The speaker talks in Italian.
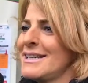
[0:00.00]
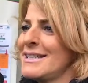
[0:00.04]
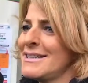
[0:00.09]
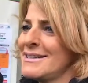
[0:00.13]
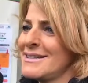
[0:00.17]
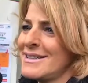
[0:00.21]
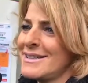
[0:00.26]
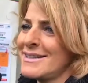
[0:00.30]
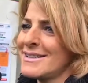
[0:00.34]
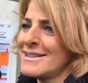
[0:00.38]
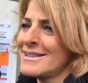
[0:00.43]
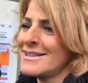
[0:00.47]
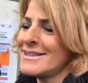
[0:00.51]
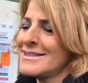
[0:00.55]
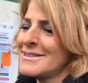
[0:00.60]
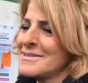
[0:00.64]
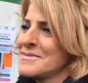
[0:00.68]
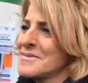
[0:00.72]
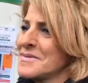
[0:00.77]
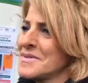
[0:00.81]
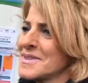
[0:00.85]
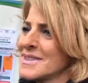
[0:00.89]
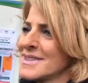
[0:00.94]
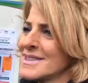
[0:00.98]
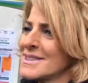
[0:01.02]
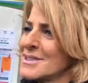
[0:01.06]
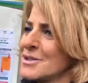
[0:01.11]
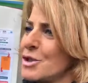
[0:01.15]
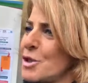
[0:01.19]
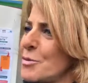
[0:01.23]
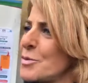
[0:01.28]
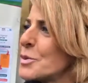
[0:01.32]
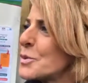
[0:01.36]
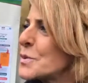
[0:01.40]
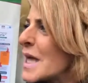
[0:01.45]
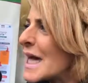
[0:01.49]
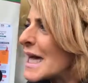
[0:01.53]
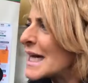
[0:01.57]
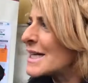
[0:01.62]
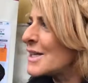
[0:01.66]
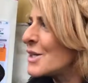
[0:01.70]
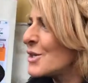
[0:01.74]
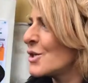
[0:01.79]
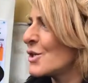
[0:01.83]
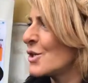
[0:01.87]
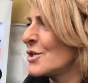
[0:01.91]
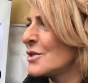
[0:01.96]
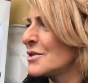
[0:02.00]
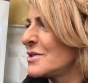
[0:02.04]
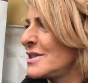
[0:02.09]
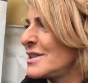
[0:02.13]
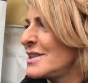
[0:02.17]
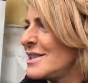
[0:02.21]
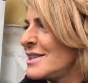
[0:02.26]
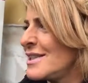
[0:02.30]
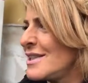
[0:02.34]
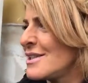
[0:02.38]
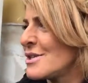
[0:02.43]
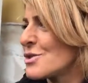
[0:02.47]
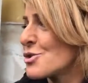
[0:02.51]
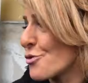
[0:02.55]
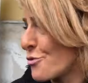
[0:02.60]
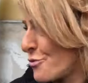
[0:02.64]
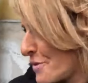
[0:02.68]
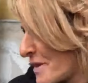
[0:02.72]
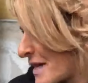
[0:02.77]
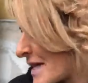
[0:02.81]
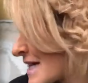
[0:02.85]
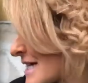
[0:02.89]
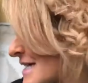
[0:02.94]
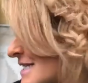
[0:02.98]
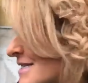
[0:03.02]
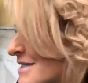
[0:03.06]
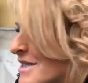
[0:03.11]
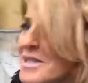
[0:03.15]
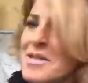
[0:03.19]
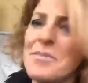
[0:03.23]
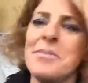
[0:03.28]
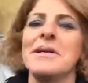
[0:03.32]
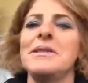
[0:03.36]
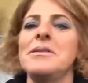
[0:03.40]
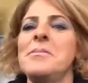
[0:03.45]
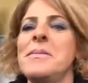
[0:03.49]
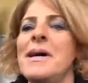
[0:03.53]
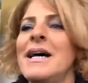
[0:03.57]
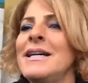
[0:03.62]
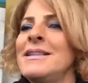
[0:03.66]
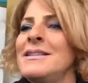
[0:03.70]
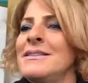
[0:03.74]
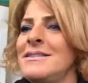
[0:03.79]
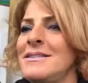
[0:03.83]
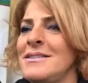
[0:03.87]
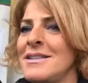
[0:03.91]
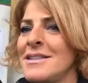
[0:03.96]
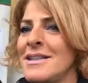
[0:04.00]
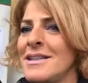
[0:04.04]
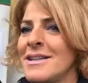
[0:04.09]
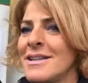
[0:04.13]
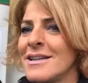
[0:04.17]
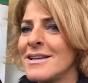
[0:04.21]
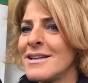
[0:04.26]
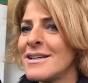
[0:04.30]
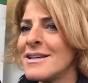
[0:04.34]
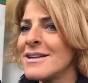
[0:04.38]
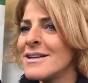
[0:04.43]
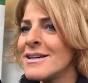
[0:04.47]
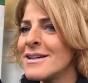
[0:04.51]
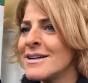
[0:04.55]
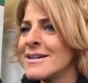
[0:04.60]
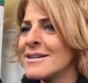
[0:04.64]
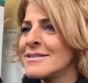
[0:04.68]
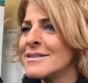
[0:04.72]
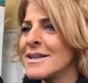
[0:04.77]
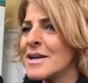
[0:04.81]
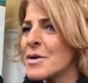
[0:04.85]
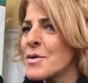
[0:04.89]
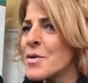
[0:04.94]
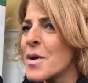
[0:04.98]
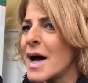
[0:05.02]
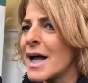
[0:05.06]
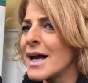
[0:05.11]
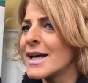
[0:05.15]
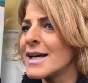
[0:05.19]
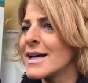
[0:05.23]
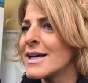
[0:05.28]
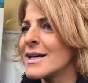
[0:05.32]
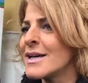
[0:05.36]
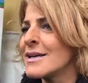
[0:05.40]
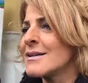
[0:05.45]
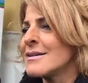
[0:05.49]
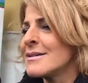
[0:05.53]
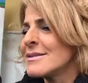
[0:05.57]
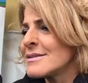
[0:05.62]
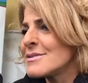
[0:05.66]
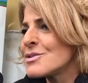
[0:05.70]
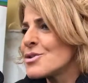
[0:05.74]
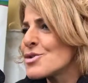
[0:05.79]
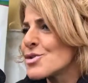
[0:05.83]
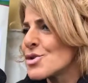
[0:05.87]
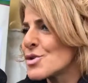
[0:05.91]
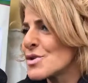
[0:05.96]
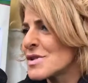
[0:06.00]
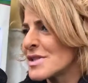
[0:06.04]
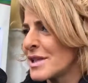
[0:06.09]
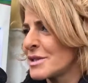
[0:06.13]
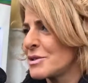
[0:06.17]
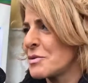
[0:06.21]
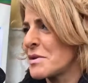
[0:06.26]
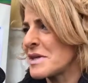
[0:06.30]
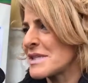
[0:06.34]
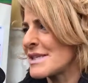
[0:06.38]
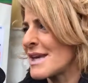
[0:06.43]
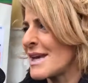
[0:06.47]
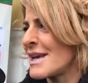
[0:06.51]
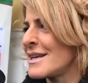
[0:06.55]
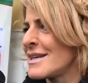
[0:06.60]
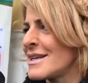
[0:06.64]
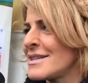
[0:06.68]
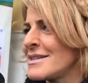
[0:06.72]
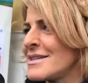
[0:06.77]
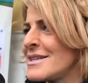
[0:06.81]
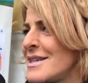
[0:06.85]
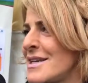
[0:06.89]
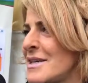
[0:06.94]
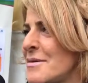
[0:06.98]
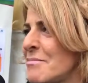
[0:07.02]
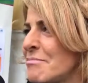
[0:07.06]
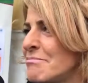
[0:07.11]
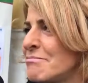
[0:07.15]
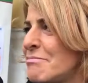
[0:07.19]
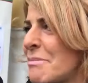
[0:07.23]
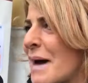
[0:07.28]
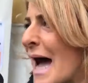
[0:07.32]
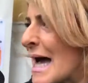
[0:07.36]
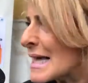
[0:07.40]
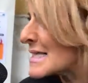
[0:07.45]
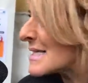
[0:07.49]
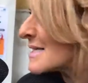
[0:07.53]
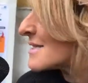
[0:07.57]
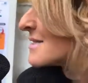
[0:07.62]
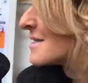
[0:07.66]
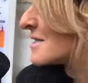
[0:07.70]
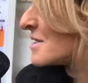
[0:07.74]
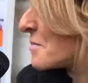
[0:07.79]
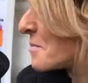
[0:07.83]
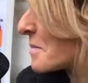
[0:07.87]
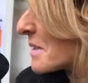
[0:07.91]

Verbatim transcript: ehm, dopo un anno di sofferenze, di patimenti, eh, nel quale eh, ci sono stati una serie di passi, di